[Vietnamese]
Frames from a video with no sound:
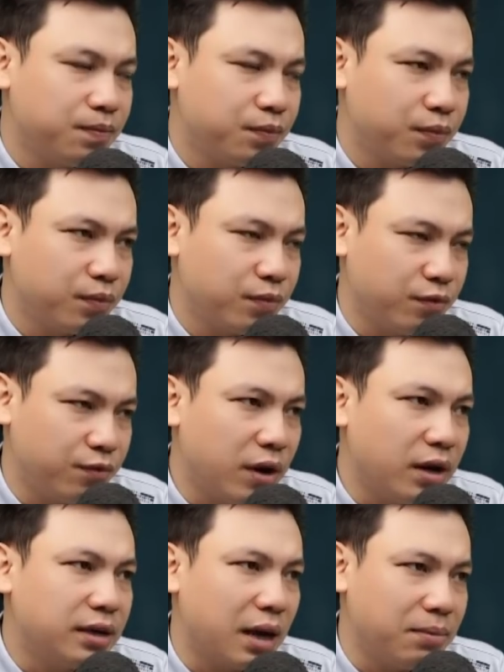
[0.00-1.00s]
Chị Hương
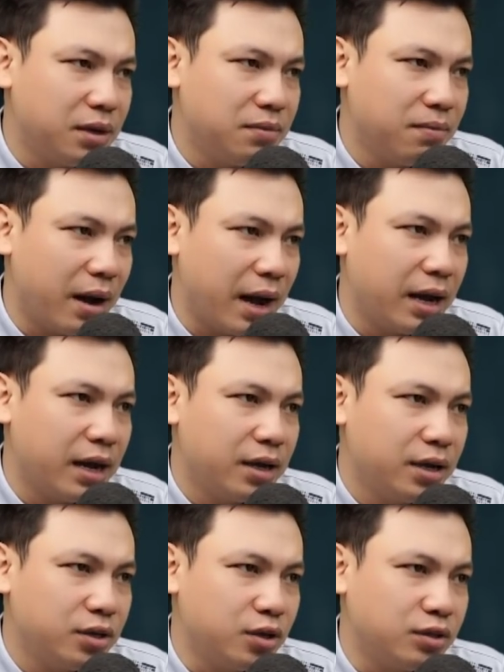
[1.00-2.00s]
vội vàng nhờ em
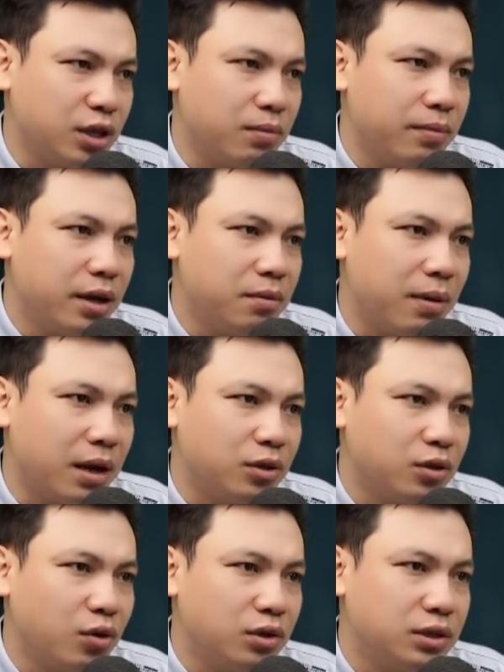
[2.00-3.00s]
dâu trông hộ nhà
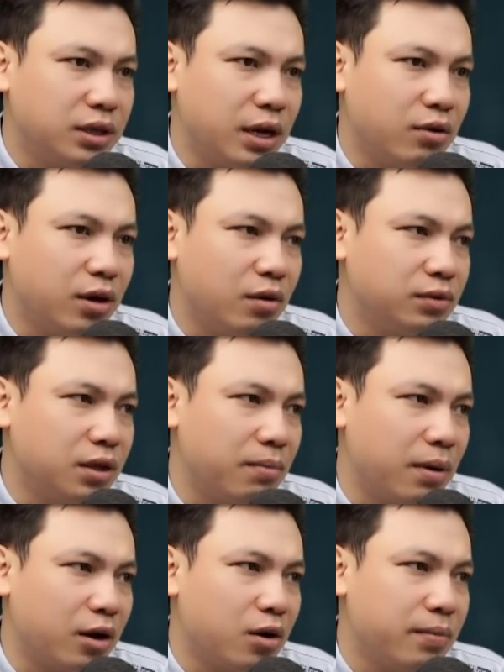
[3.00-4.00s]
cửa, tức tốc cùng
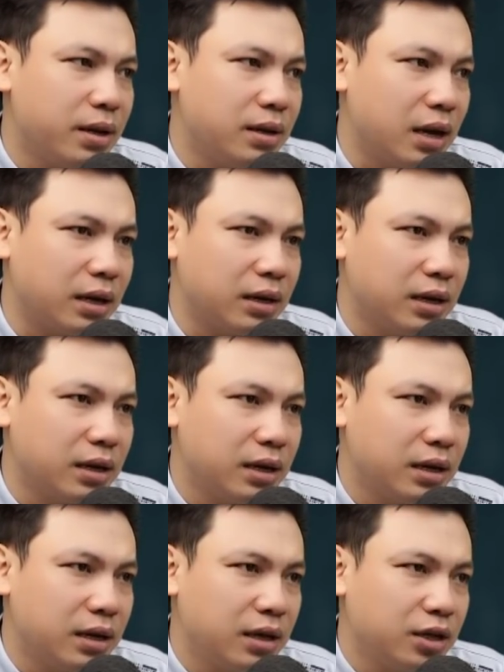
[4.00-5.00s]
với bà Mai chạy
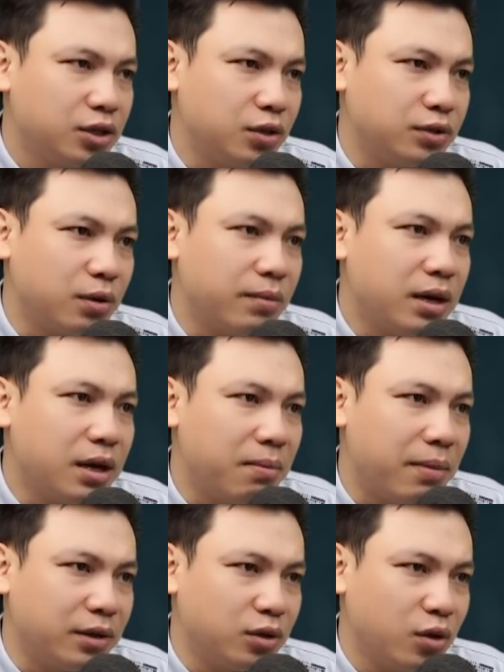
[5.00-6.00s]
đi. Chị cắm
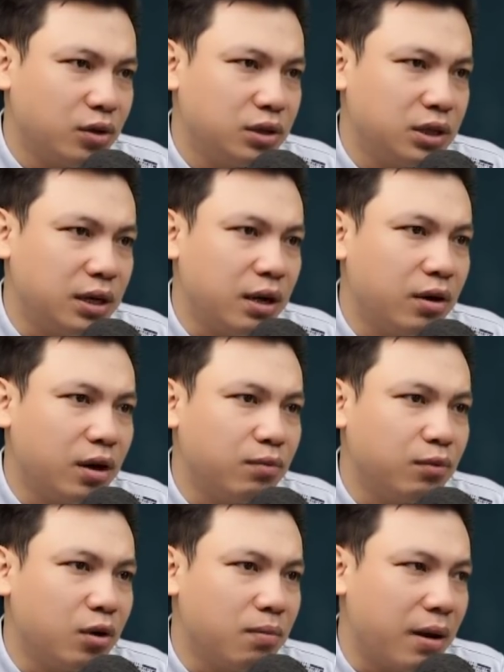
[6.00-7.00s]
cổ chạy đến
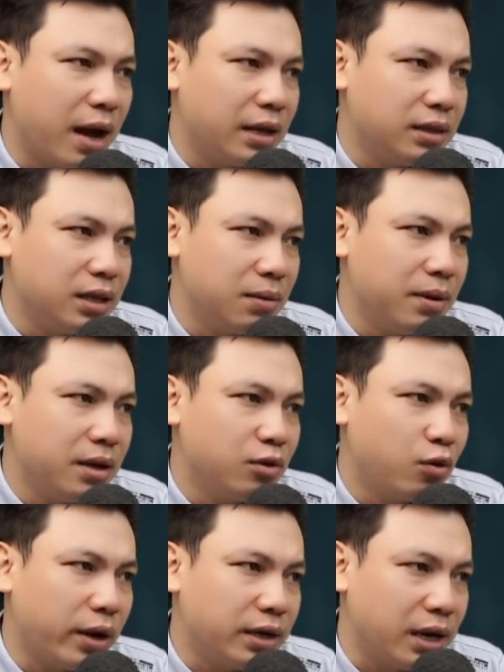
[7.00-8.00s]
quên cả mệt, cô
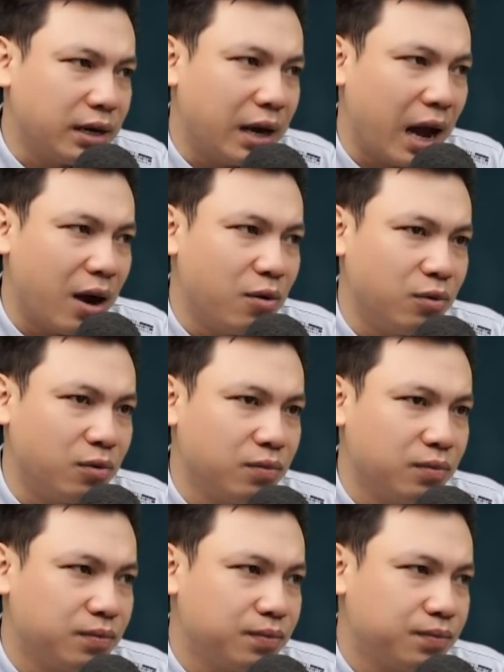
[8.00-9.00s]
đoán mà không sao
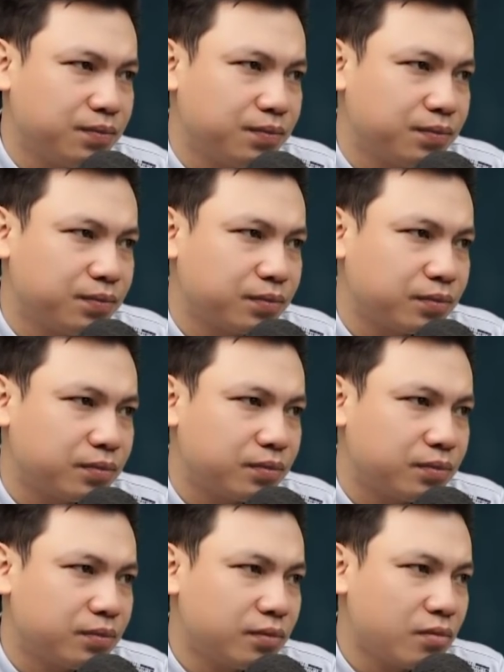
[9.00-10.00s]
biết được việc gì.
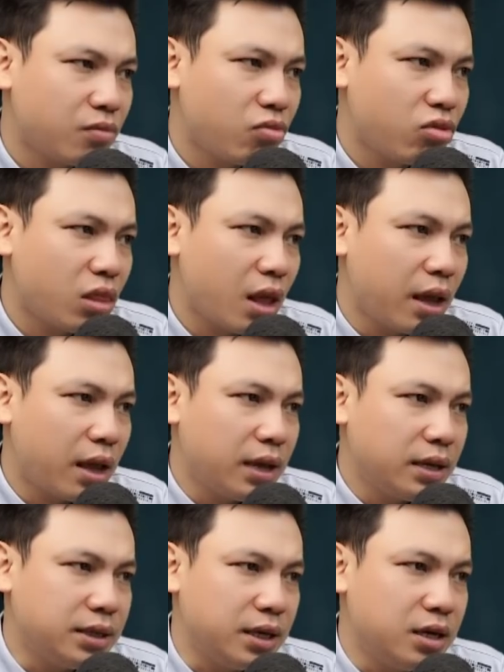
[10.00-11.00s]
Bà Mai
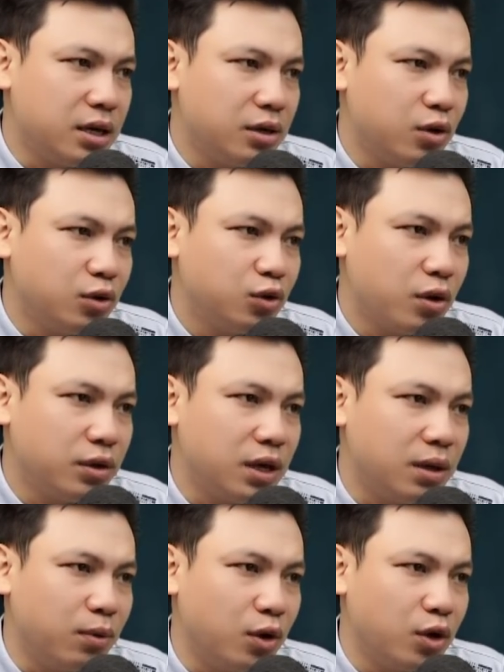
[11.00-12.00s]
bảo con đi trước,
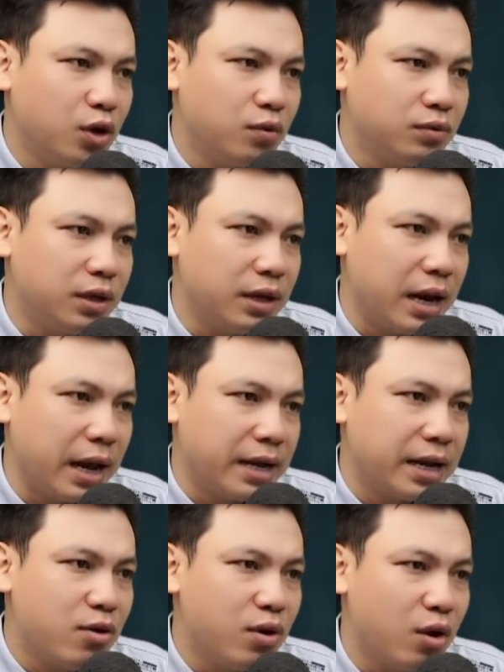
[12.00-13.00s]
mình sẽ rẽ sang nhà
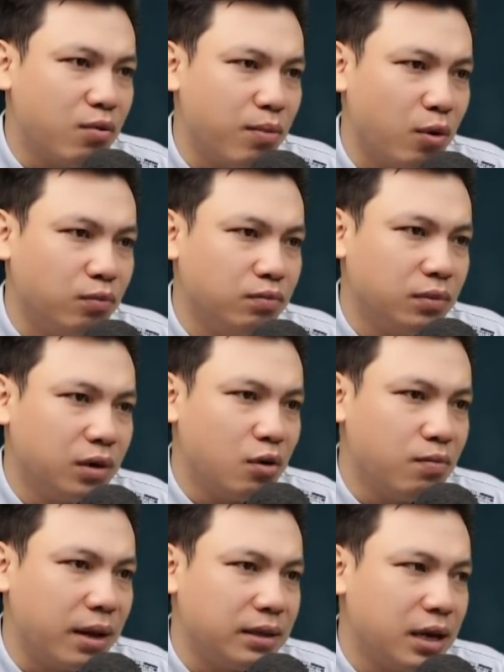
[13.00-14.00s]
bác xã để tìm
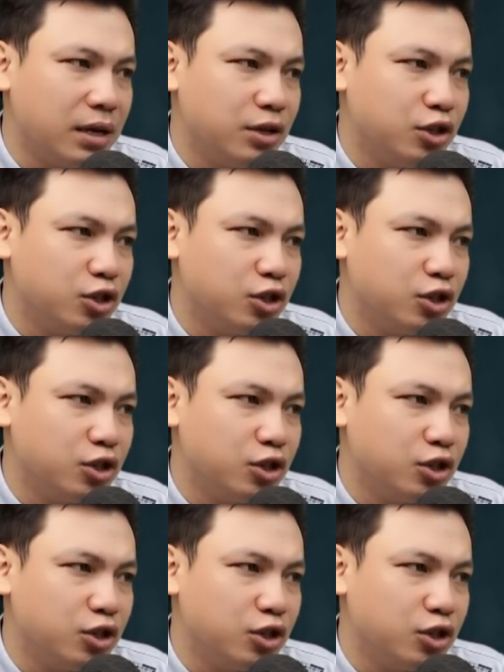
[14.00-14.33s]
ông thân.